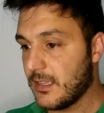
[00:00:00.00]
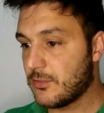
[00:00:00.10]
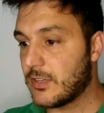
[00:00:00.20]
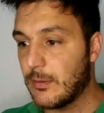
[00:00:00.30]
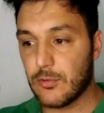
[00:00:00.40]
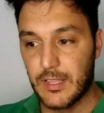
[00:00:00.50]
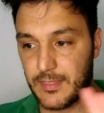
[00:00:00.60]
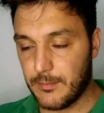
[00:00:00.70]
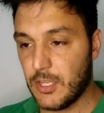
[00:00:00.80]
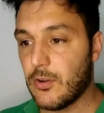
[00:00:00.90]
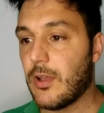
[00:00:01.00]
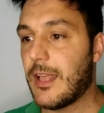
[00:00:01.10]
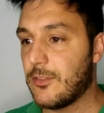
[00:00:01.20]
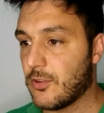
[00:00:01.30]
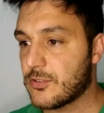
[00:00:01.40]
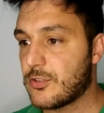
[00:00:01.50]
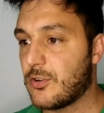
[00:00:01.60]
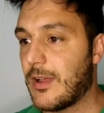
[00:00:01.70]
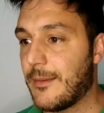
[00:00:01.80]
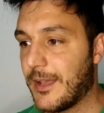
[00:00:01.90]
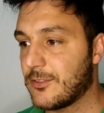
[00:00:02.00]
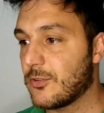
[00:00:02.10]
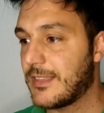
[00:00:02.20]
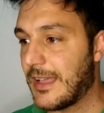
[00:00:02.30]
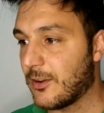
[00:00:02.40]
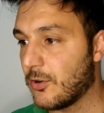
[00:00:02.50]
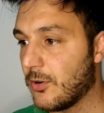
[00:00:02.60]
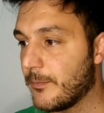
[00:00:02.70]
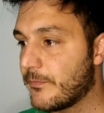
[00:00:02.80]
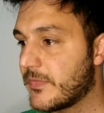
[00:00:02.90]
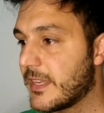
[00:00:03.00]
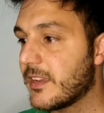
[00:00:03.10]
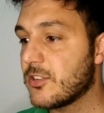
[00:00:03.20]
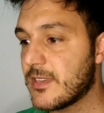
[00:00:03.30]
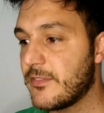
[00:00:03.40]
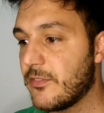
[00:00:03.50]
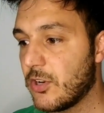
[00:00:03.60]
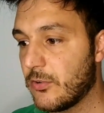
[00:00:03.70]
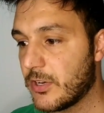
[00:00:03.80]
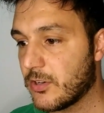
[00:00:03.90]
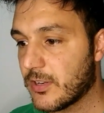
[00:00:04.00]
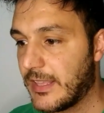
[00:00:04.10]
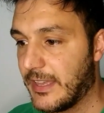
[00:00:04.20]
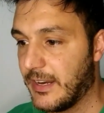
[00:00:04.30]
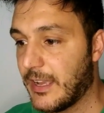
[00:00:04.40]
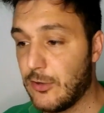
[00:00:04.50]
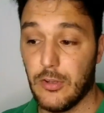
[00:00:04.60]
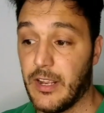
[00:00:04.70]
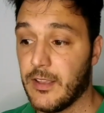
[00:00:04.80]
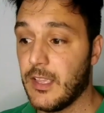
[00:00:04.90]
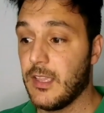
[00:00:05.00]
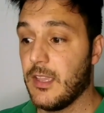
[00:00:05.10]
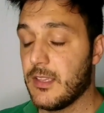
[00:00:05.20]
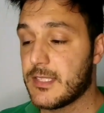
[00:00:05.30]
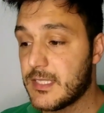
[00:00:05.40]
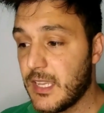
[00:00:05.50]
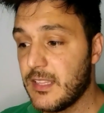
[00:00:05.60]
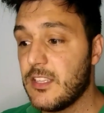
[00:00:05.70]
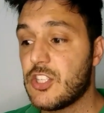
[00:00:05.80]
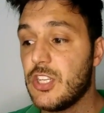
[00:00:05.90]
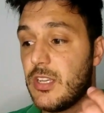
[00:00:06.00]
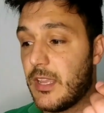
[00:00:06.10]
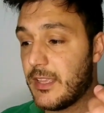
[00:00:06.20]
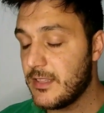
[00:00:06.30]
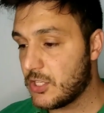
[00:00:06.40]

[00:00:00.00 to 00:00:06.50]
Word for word: torniamo un attimino al nostro amato tango. Che cosa vi volevo ricordare? Allora, 16 e